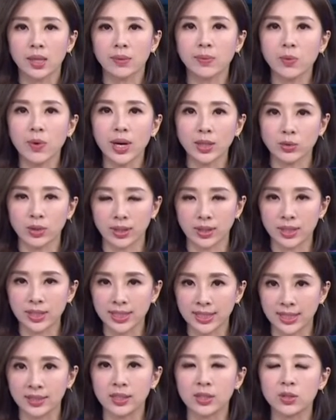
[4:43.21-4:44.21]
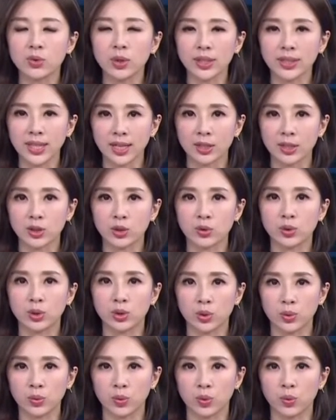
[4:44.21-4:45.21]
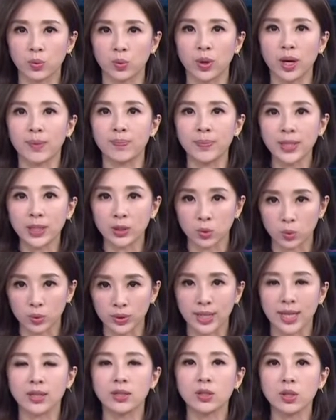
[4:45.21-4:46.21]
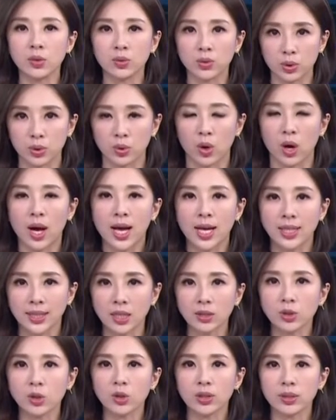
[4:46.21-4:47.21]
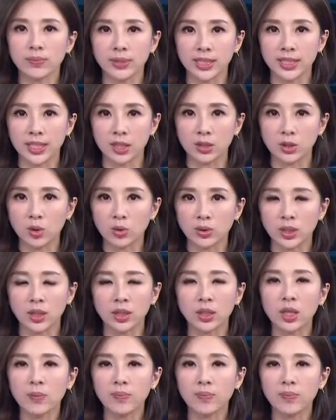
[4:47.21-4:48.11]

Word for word: 那么外传呢，嫌疑最大的就是中国武汉病毒研究所当中的一名研究生，